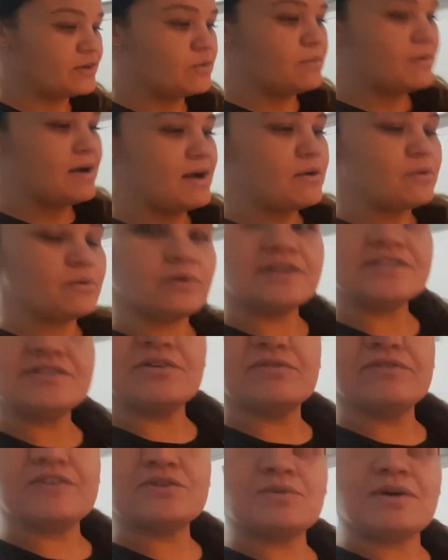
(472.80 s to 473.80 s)
com arroz,
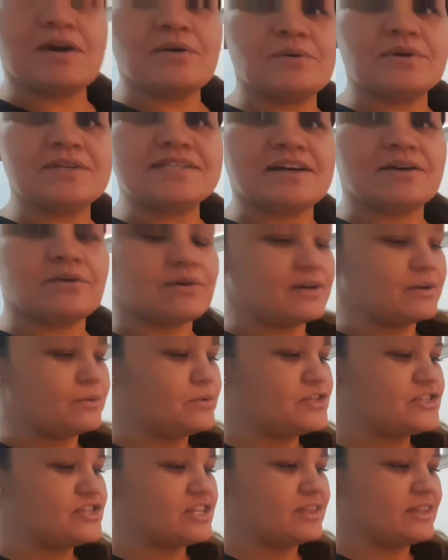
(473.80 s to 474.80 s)
eu fiz o arroz agora
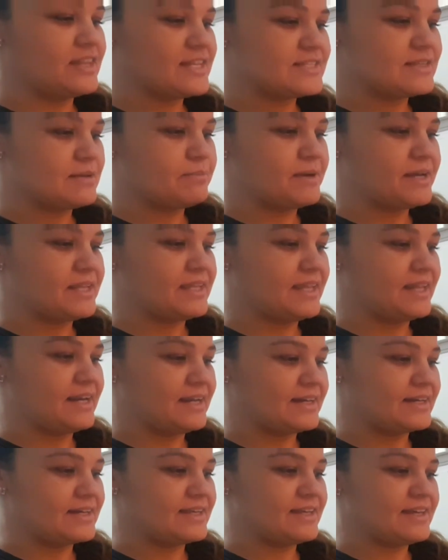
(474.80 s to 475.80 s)
hoje, gente, nessa
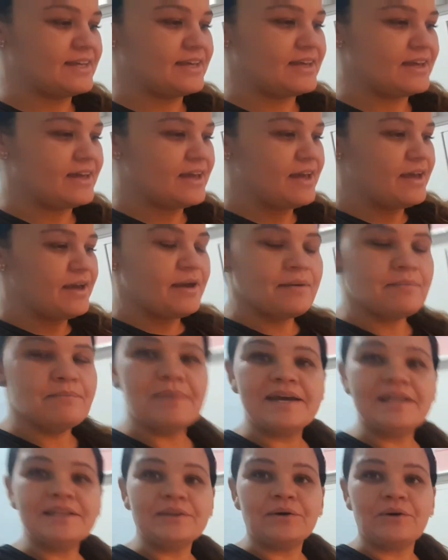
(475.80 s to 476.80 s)
panela aqui
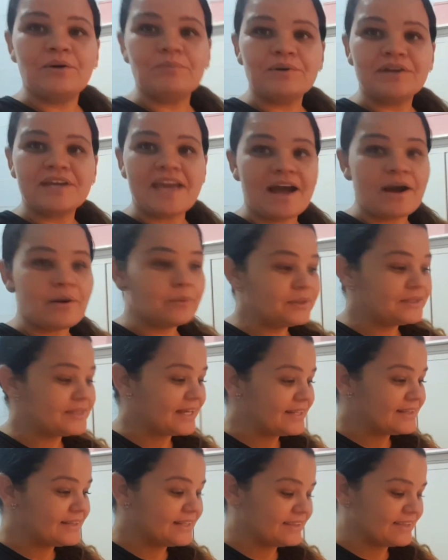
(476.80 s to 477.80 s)
menor, porque a outra
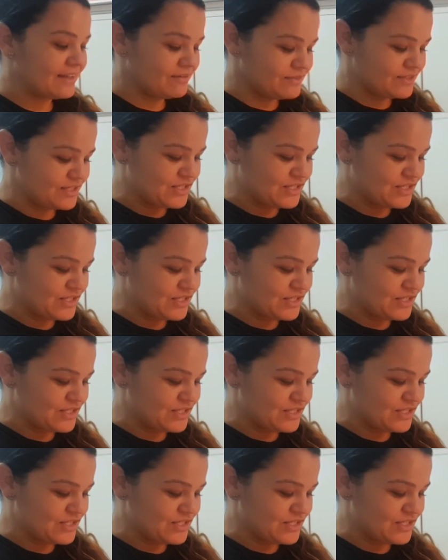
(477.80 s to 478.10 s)
ainda tava